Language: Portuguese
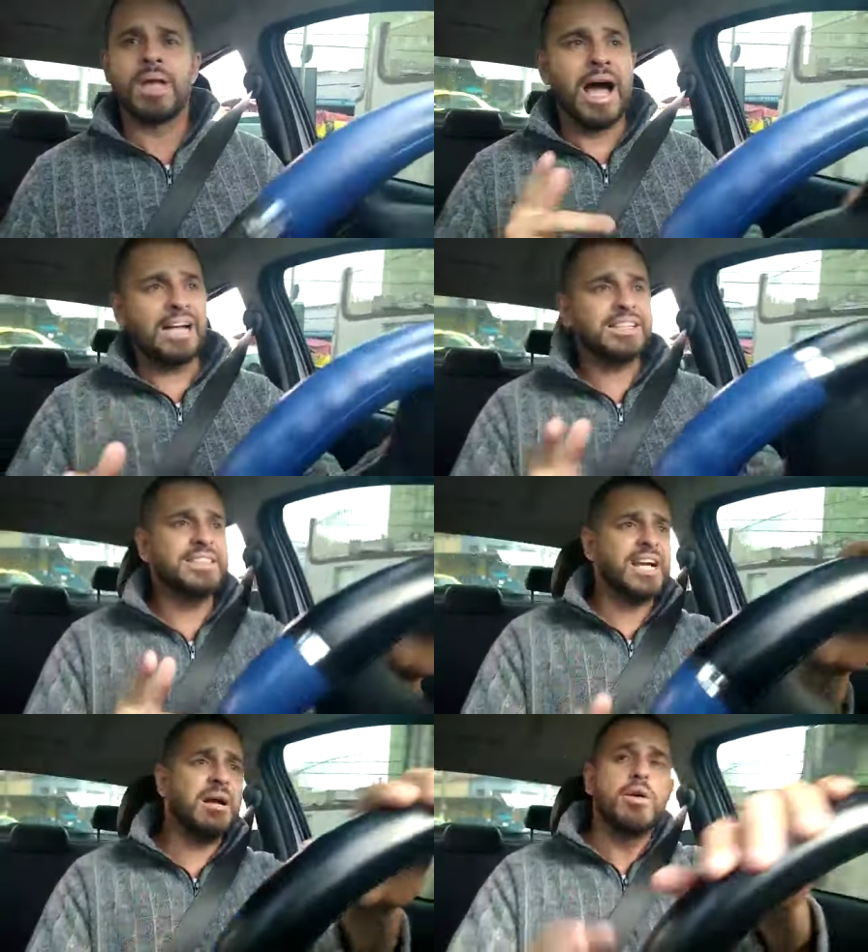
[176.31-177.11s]
Rasga
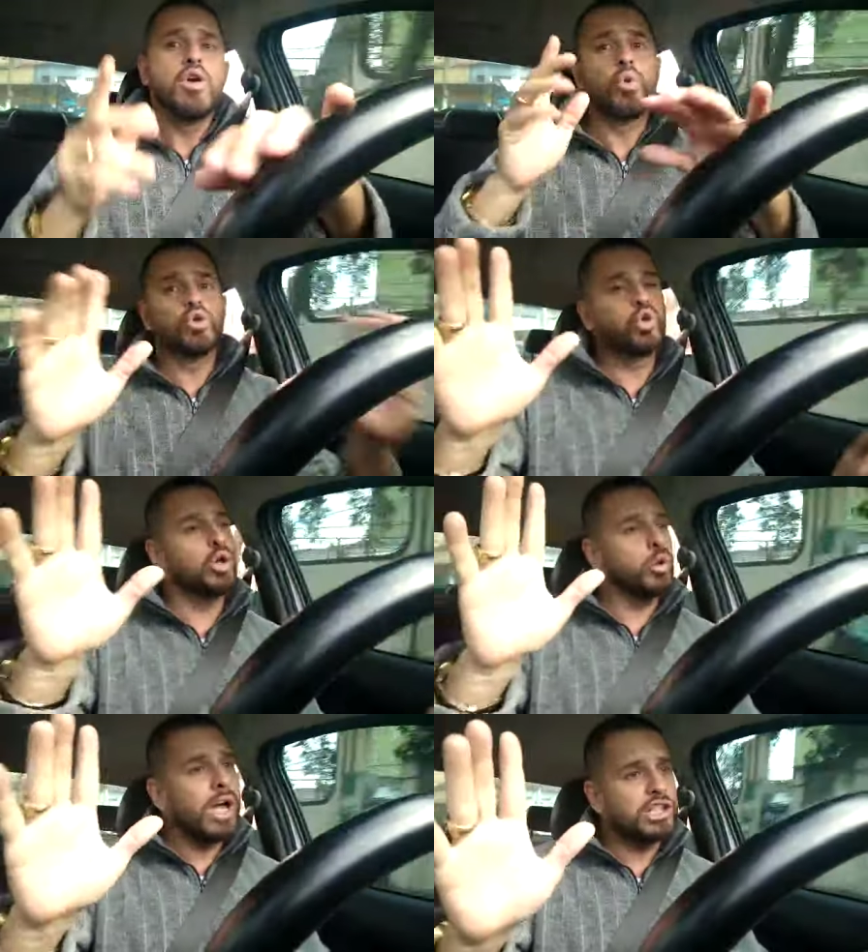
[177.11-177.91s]
essa com
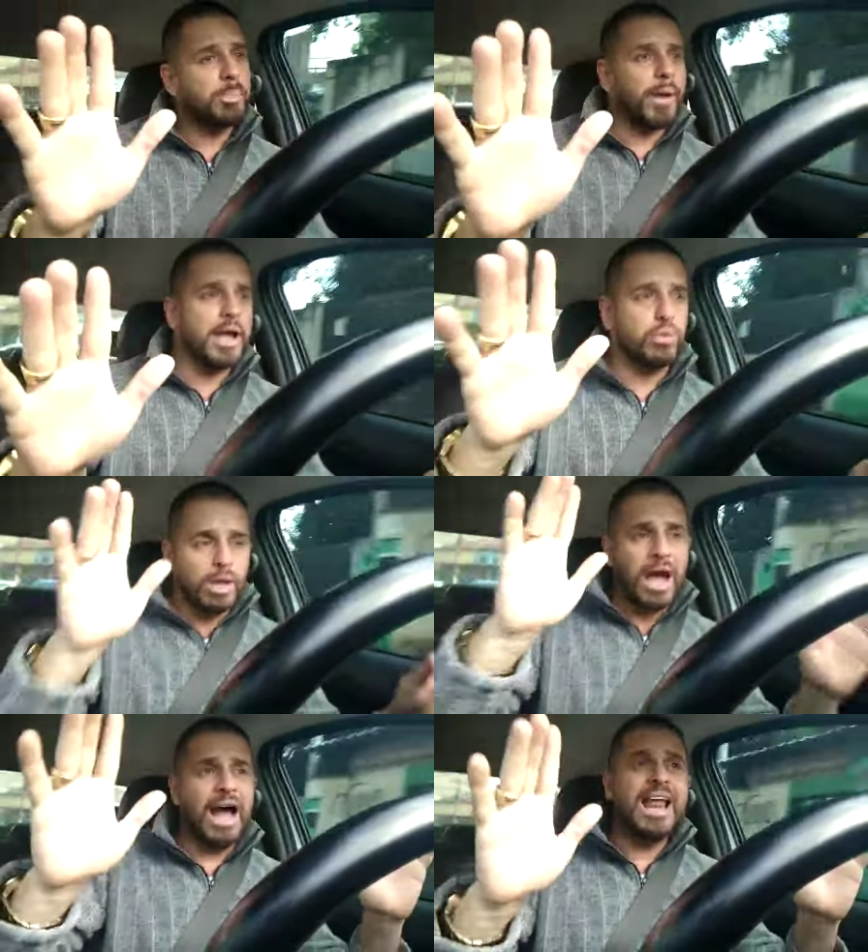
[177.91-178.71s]
todo
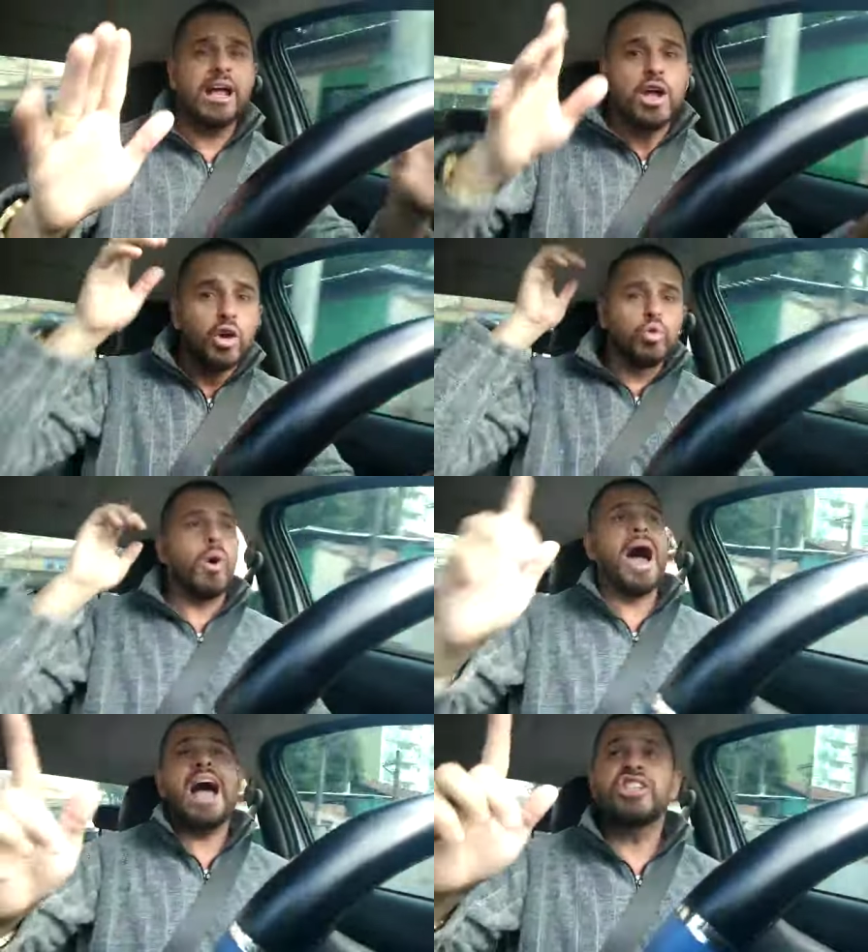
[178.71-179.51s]
respeito. Aliás, não
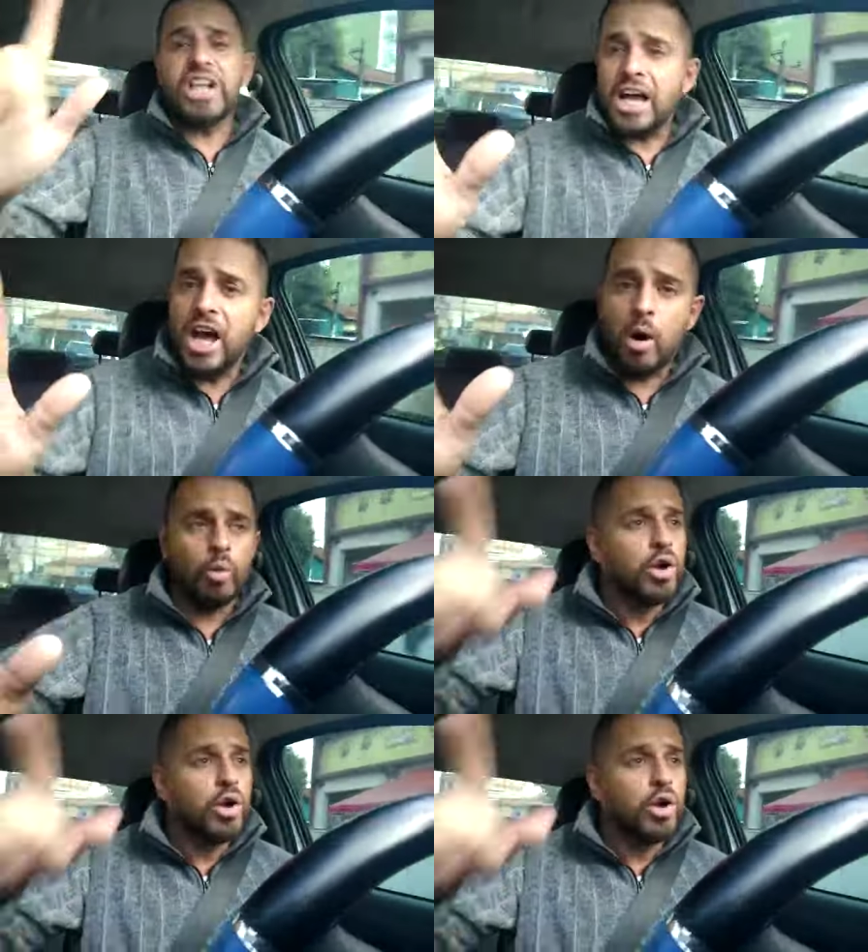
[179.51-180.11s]
rasga não,